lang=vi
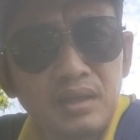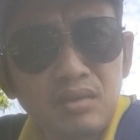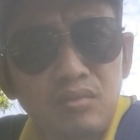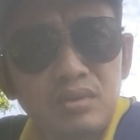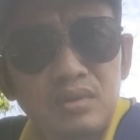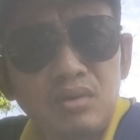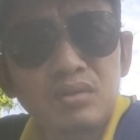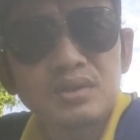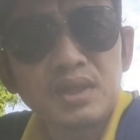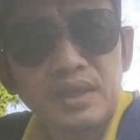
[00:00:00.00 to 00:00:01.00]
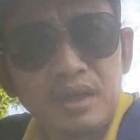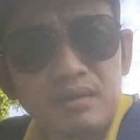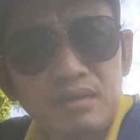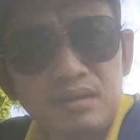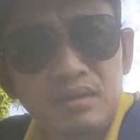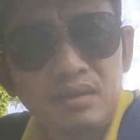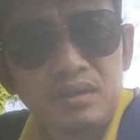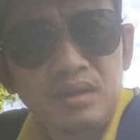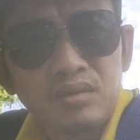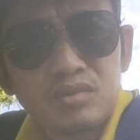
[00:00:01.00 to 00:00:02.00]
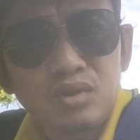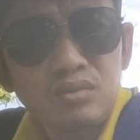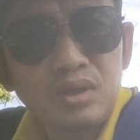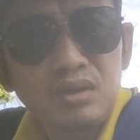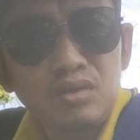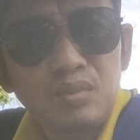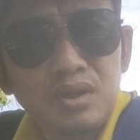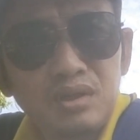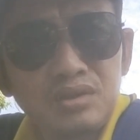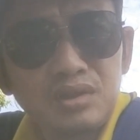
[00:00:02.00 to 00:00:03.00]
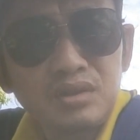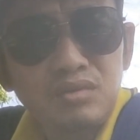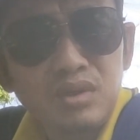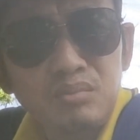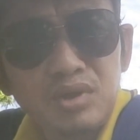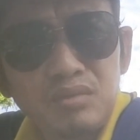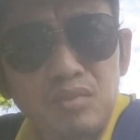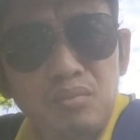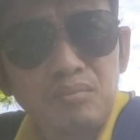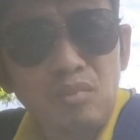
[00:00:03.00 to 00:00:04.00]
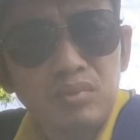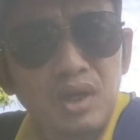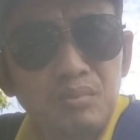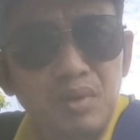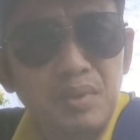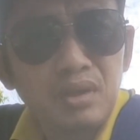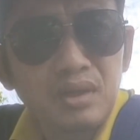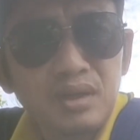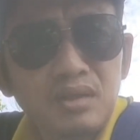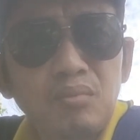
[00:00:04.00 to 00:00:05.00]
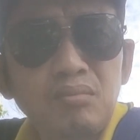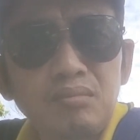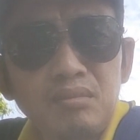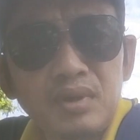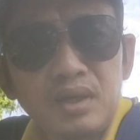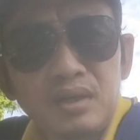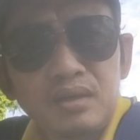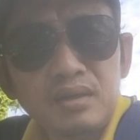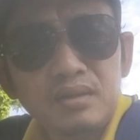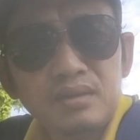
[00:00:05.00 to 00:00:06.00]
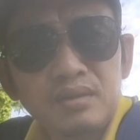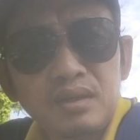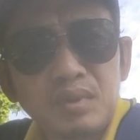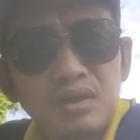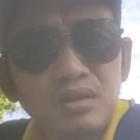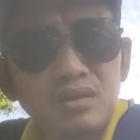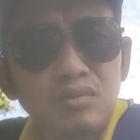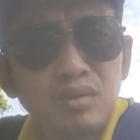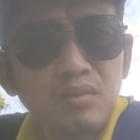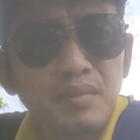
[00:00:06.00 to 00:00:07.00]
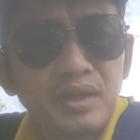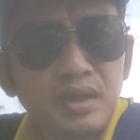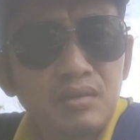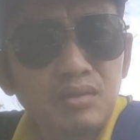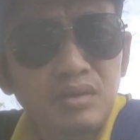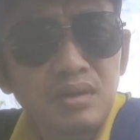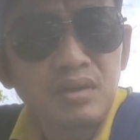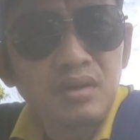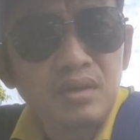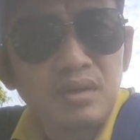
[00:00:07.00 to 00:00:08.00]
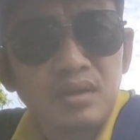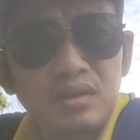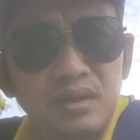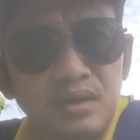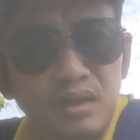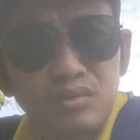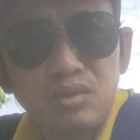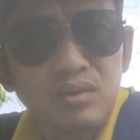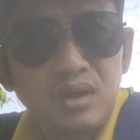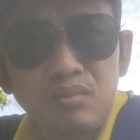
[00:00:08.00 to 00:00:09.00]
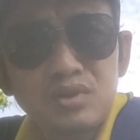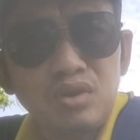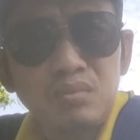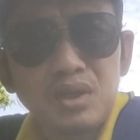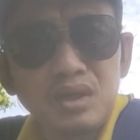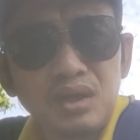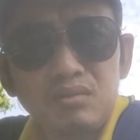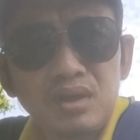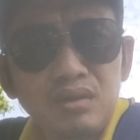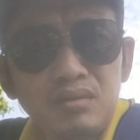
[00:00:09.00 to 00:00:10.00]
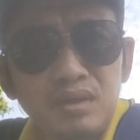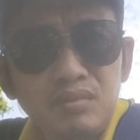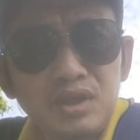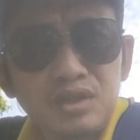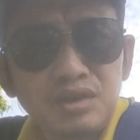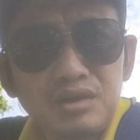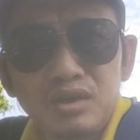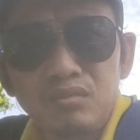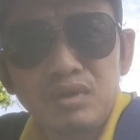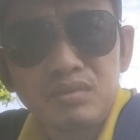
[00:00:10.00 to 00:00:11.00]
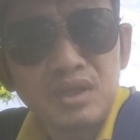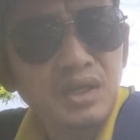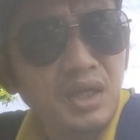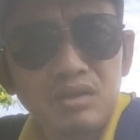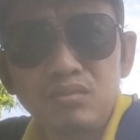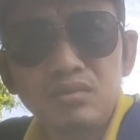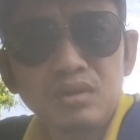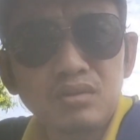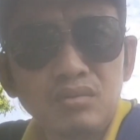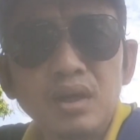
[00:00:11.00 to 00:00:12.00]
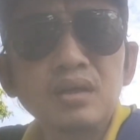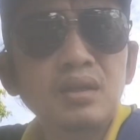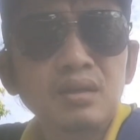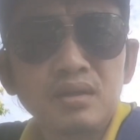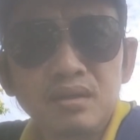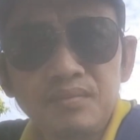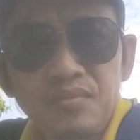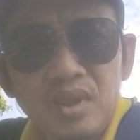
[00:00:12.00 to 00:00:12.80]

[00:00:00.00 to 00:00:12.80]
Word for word: nhân tôi uống tôi vô người ta xác nhận rồi đó số tên vô bình luận chửi tôi kiếm đường một một tên mà bình luận cả chục cái cái bình luận vô trong cái bài viết của tôi cái kênh của tôi là không có xóa bình luận nào trơn cái gì cái gì chửi tôi cũng được cái gì khen tôi cũng được tôi để ý thinh đến